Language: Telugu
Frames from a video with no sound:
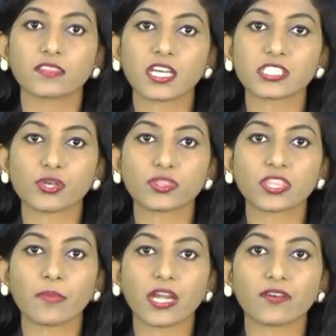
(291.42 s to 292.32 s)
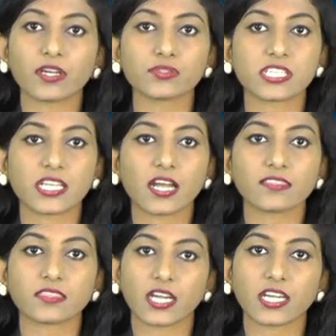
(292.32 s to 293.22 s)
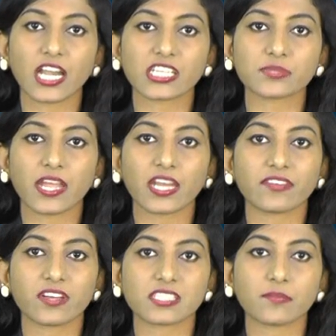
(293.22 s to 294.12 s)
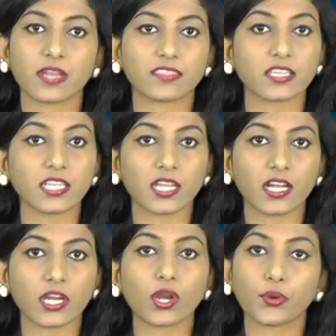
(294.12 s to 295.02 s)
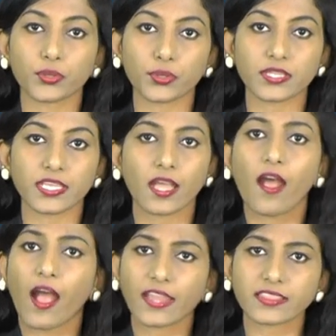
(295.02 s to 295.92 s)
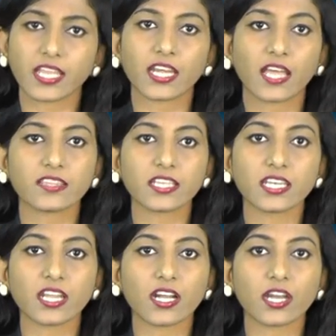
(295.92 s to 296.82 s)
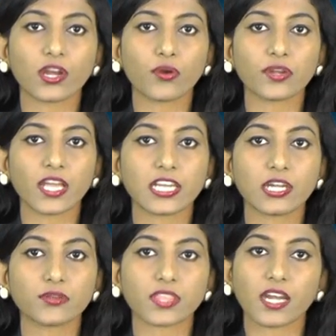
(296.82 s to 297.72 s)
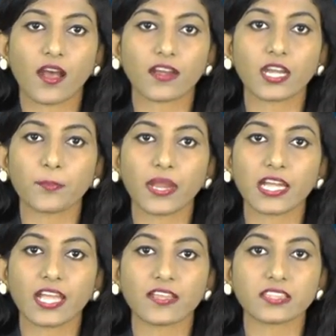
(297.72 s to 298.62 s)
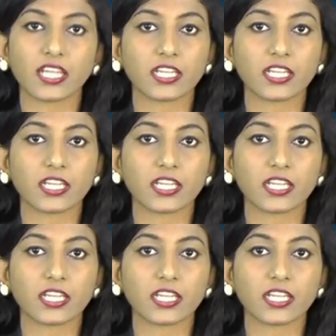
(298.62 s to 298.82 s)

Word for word: తన సొంత మనవడు శ్రీకాంత్ తండ్రి లక్ష్మయ్య నివాసం నందిని నగర్లో ఉంటుంది అయితే నందిని నగర్లో ఉన్న ఇల్లు తన అన్న పెళ్లి అయితే